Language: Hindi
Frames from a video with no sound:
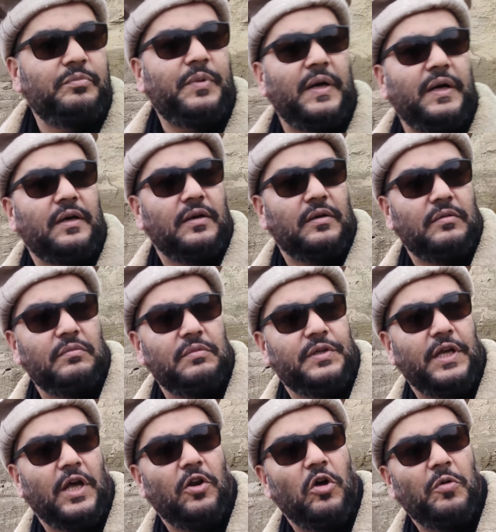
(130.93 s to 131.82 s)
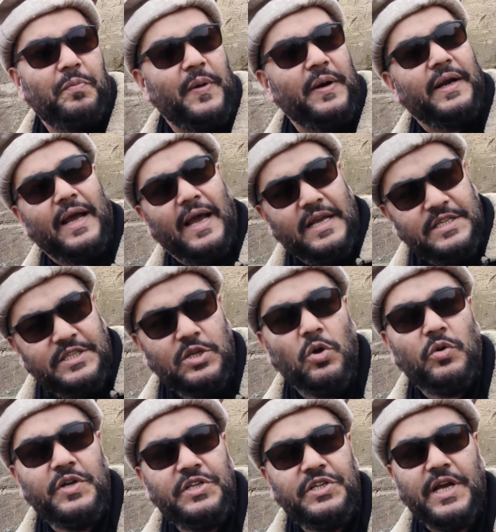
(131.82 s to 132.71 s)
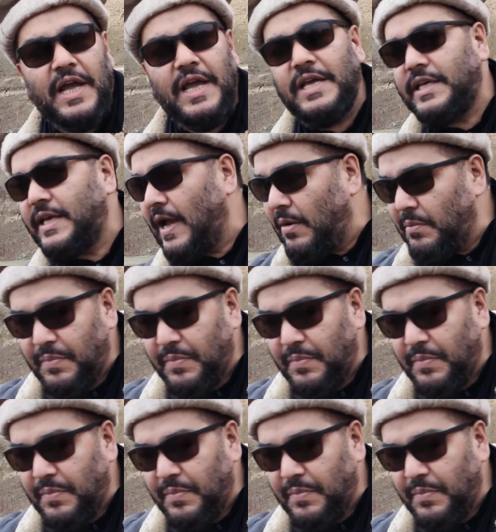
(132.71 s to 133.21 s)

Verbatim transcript: बट डेवलपमेंट ऐसी होनी चाहिए कि